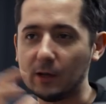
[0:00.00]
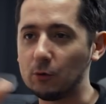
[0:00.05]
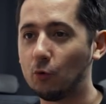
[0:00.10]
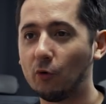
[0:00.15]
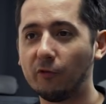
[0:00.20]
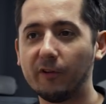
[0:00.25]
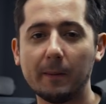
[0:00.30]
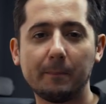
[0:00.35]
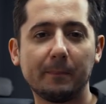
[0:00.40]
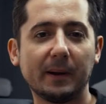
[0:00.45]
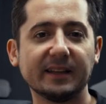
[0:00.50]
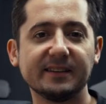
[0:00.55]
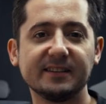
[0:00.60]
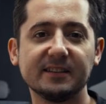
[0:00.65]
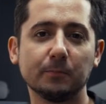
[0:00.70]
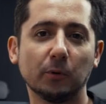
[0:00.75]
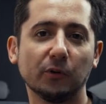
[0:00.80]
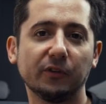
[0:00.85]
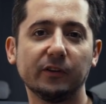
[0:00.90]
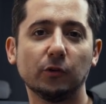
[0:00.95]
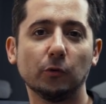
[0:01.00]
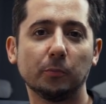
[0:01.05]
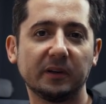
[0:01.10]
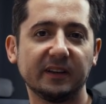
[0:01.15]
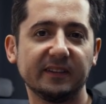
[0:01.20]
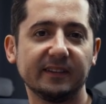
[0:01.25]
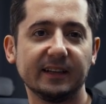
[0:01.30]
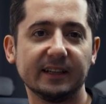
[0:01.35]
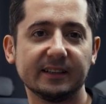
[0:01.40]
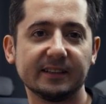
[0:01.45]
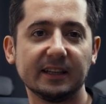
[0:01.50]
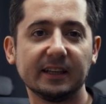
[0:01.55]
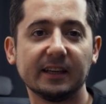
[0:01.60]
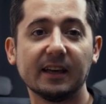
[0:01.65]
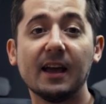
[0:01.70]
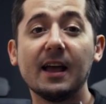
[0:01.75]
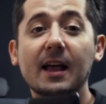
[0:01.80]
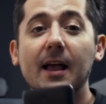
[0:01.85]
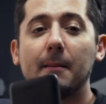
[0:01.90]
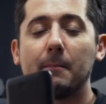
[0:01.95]
on va pas disposer de prise
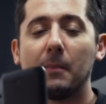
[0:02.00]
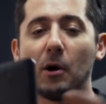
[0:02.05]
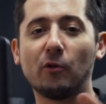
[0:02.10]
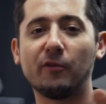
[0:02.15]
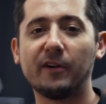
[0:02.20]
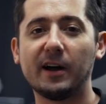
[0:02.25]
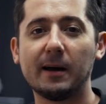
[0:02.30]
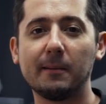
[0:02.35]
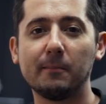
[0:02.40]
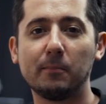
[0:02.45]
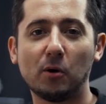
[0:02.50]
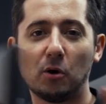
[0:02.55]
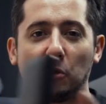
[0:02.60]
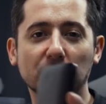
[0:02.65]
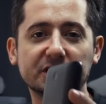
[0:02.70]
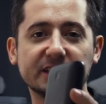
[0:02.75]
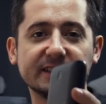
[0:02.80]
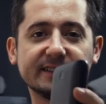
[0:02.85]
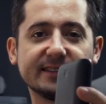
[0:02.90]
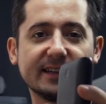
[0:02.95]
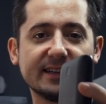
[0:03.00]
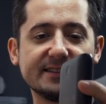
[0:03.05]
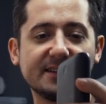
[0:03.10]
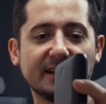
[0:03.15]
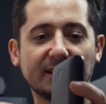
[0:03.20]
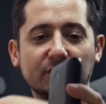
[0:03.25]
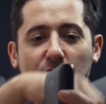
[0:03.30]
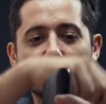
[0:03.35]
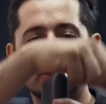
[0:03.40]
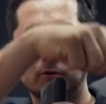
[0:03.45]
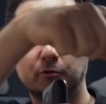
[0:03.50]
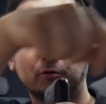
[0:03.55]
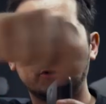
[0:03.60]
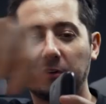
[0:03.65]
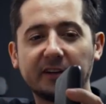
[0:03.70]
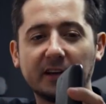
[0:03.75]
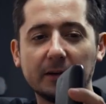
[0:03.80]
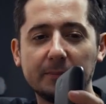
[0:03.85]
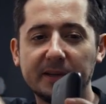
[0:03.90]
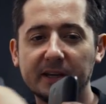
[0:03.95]
électrique, bah on va brancher ça directement sur le
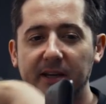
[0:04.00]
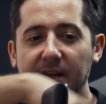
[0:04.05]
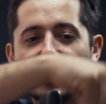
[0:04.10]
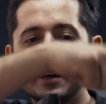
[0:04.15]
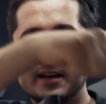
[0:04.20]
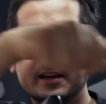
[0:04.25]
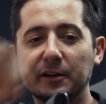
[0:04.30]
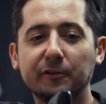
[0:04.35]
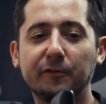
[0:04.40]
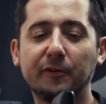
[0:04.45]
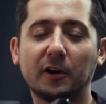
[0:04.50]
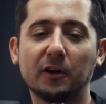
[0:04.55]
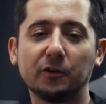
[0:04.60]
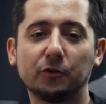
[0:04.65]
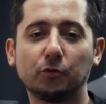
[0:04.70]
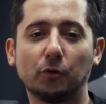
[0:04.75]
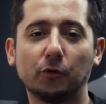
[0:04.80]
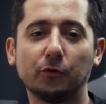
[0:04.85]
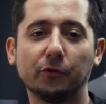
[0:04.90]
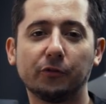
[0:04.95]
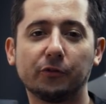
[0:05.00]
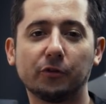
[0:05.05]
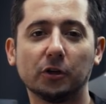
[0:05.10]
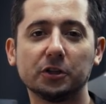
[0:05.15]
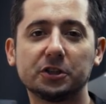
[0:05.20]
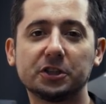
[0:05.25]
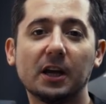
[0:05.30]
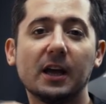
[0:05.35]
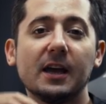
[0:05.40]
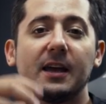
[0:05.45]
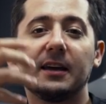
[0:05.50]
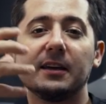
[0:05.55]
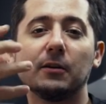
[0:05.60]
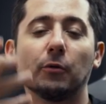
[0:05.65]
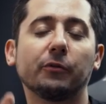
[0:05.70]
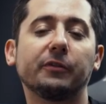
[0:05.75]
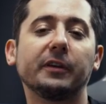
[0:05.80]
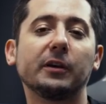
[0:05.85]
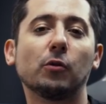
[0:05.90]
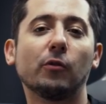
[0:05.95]
trépied et faire un tour de scotch et
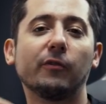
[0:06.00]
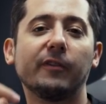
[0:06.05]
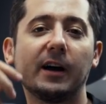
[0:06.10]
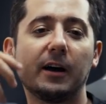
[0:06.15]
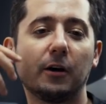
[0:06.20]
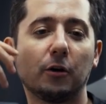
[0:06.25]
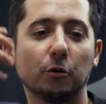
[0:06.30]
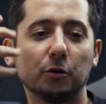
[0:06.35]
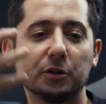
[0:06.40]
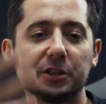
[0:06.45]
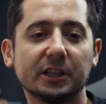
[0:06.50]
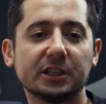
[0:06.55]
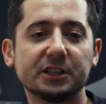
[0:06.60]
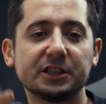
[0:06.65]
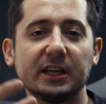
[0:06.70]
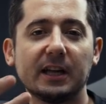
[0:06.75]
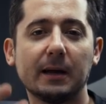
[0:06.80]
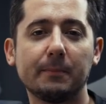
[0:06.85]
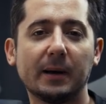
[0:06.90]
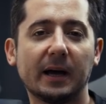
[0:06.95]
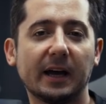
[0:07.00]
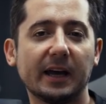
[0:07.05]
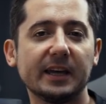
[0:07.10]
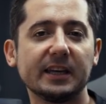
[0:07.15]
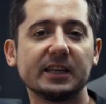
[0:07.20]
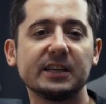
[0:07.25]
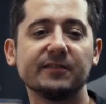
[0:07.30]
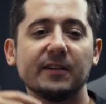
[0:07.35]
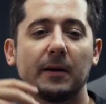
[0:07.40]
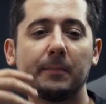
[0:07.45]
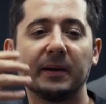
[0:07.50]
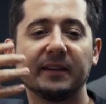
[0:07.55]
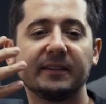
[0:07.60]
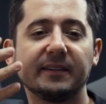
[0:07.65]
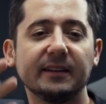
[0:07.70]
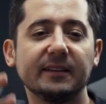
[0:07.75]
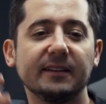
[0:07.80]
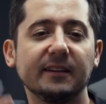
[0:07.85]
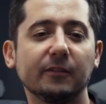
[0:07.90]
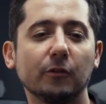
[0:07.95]
on sait qu'on va recharger l'appareil qui va
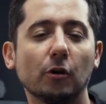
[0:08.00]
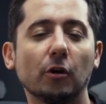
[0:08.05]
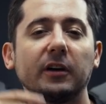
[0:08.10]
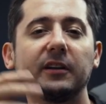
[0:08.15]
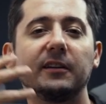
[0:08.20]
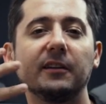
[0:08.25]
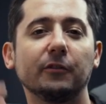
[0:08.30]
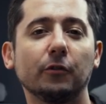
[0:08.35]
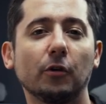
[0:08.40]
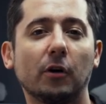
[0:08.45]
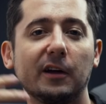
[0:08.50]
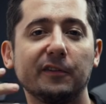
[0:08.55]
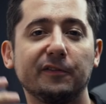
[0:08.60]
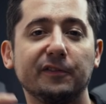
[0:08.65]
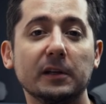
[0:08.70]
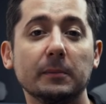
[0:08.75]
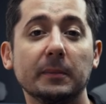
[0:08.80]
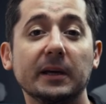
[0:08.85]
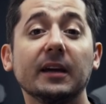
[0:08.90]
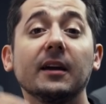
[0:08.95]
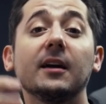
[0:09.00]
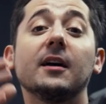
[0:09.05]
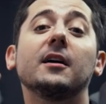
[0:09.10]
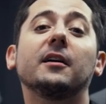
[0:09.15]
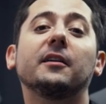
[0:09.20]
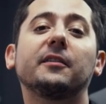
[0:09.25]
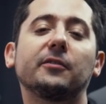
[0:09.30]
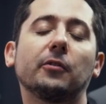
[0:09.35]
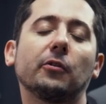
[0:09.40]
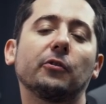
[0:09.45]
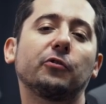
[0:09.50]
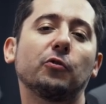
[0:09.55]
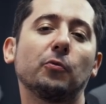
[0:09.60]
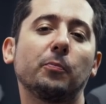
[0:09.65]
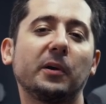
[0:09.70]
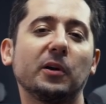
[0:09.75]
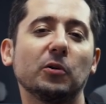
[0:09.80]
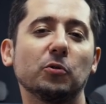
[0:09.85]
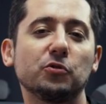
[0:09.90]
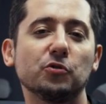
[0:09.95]
passer des heures et des heures à filmer sans se
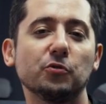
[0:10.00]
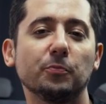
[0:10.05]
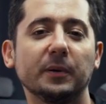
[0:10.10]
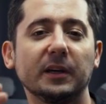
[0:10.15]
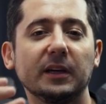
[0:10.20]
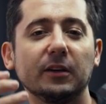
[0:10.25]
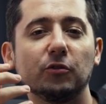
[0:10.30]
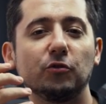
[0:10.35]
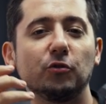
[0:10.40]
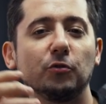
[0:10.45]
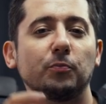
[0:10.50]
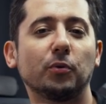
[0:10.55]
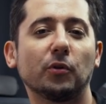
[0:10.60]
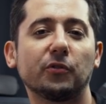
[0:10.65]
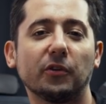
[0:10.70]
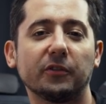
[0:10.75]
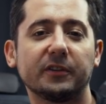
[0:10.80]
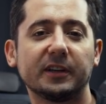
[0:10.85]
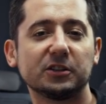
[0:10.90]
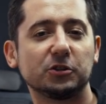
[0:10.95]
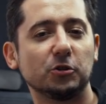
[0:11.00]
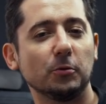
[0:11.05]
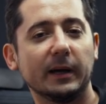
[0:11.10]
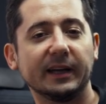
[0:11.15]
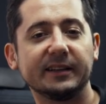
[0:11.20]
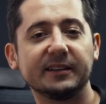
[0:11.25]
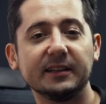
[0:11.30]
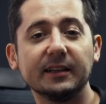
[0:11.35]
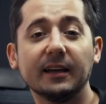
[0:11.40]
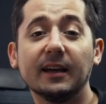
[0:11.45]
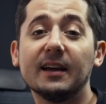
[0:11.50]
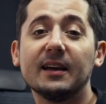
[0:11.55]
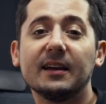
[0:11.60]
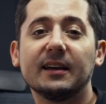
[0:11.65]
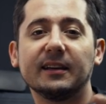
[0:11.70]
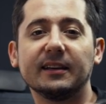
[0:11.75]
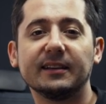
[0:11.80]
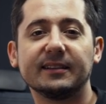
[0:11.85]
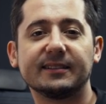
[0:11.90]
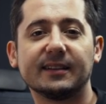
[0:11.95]
préoccuper du pourcentage de batterie
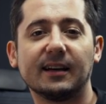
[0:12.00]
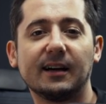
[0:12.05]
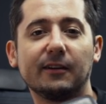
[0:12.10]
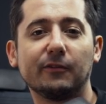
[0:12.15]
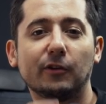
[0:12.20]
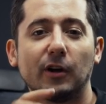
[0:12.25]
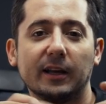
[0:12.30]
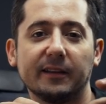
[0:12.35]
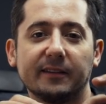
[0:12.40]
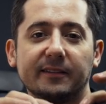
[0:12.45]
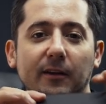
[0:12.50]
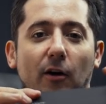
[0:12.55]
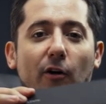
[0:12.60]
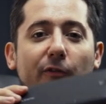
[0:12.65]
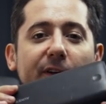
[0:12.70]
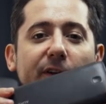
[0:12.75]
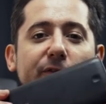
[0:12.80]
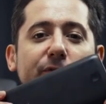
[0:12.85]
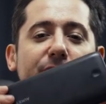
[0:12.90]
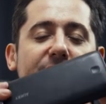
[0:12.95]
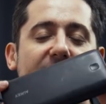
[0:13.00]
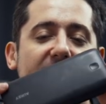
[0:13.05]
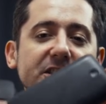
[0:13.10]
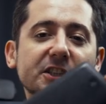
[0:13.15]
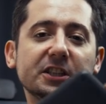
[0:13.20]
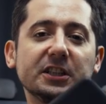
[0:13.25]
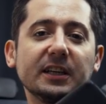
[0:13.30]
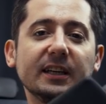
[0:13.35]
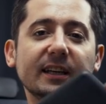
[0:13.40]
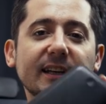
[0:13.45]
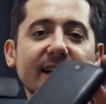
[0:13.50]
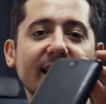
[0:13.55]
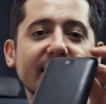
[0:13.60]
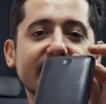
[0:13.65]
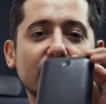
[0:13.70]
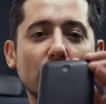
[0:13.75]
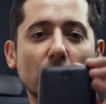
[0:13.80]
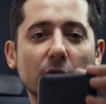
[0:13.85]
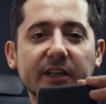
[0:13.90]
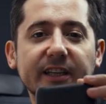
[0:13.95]
et ça voilà, c'est en fait vous achetez la
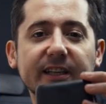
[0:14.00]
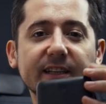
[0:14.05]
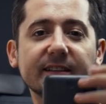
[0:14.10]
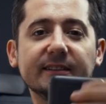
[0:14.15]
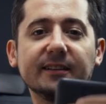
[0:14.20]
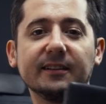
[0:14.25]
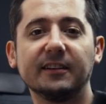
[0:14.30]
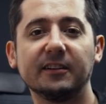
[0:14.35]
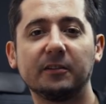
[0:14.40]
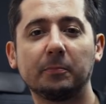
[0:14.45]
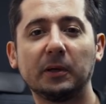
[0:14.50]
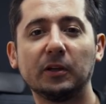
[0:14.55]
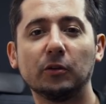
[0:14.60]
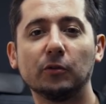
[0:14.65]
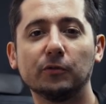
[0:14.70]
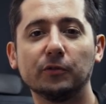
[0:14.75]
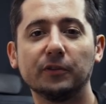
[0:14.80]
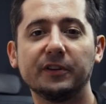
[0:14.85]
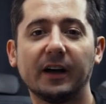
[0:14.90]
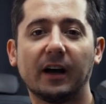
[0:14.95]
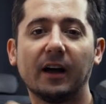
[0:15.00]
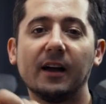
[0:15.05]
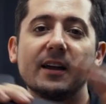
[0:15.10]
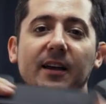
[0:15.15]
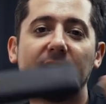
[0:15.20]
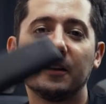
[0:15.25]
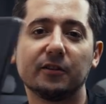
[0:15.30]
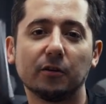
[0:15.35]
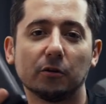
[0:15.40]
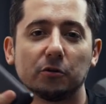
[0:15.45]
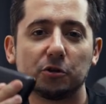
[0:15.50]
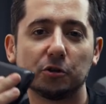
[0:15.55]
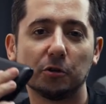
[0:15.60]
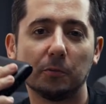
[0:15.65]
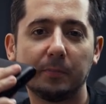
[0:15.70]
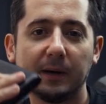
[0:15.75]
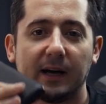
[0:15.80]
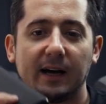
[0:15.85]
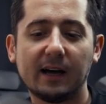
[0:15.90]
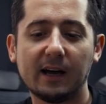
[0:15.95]
tranquillité d'esprit de vous dire tant que je
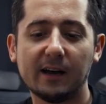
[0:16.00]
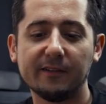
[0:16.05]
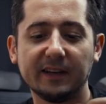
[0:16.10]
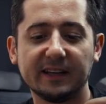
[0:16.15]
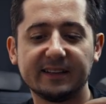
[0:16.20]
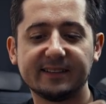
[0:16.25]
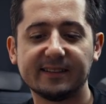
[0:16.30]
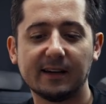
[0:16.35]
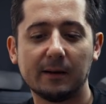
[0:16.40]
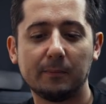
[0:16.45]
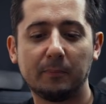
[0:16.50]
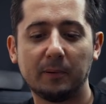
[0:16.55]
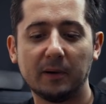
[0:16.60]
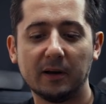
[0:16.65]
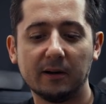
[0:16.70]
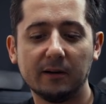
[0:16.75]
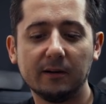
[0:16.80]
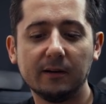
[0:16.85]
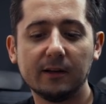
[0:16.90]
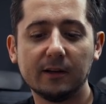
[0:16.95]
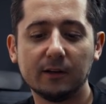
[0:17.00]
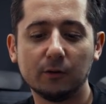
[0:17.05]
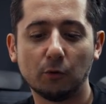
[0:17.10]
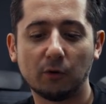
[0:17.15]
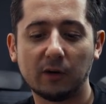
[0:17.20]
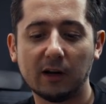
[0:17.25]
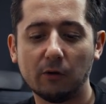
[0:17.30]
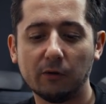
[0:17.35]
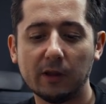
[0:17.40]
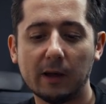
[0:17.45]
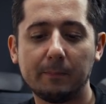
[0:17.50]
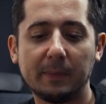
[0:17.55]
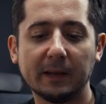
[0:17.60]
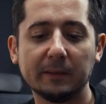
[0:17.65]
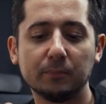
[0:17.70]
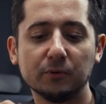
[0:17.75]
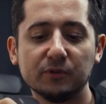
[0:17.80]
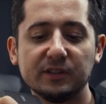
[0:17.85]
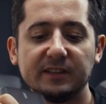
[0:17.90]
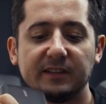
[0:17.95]
pars avec ça plein, donc là on n'a pas
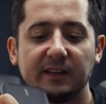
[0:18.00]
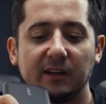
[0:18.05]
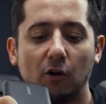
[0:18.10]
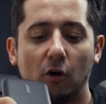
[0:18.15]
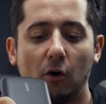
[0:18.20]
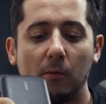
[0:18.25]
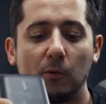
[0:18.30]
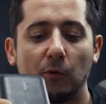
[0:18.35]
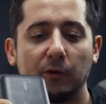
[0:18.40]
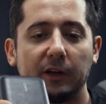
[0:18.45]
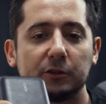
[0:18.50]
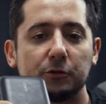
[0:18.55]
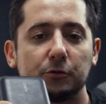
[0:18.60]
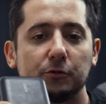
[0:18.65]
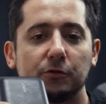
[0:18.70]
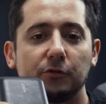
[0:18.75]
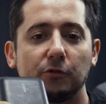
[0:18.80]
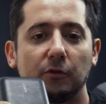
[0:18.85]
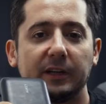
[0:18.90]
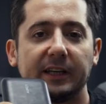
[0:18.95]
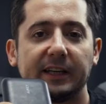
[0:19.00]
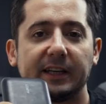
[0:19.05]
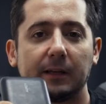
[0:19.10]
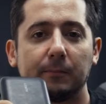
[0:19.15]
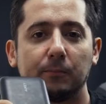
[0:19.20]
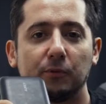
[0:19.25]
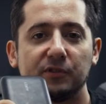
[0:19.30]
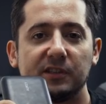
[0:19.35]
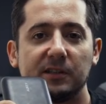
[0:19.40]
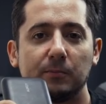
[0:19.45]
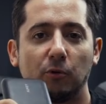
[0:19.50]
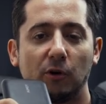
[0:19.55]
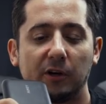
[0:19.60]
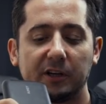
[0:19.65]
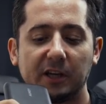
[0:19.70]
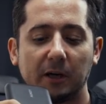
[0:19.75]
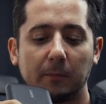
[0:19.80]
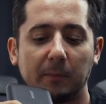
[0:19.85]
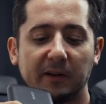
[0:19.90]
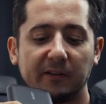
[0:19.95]
de petit écran mais on a juste les quatre petits points
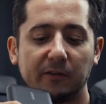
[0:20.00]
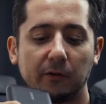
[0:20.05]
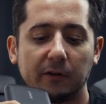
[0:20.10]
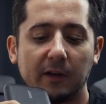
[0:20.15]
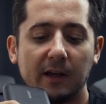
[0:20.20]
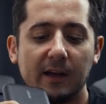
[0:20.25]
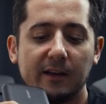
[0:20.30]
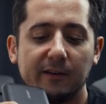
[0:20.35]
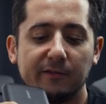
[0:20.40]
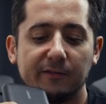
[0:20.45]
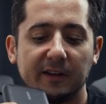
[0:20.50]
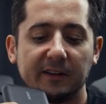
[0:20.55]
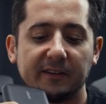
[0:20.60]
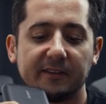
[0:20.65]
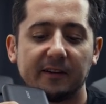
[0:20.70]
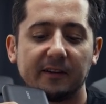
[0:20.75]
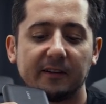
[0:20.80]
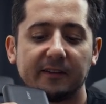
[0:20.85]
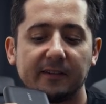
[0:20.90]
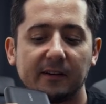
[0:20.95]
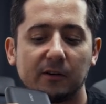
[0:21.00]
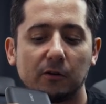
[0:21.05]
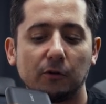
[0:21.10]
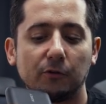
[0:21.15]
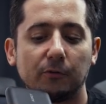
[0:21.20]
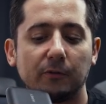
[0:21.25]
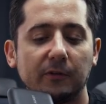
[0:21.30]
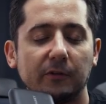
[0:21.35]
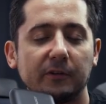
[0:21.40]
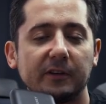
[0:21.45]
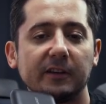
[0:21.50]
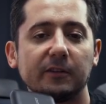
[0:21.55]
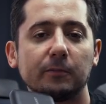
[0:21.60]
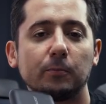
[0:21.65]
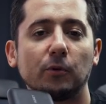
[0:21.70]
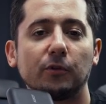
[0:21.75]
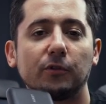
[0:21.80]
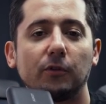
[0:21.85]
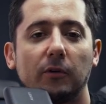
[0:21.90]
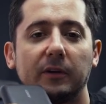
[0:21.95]
qui représentent 25, 50,
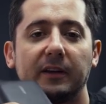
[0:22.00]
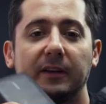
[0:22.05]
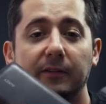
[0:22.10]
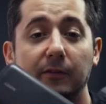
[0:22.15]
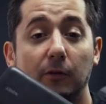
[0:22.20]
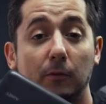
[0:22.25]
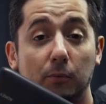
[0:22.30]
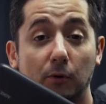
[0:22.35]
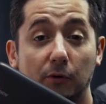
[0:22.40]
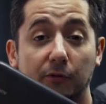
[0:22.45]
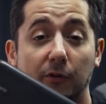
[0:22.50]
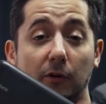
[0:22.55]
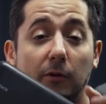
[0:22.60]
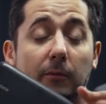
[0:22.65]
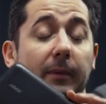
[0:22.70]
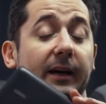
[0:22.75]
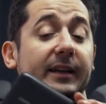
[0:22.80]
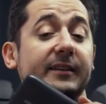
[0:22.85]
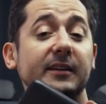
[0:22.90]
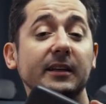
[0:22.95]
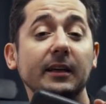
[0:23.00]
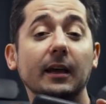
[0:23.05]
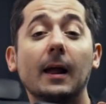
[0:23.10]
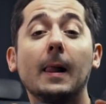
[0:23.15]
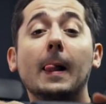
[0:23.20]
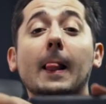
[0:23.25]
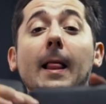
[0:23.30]
75% et 100% de batterie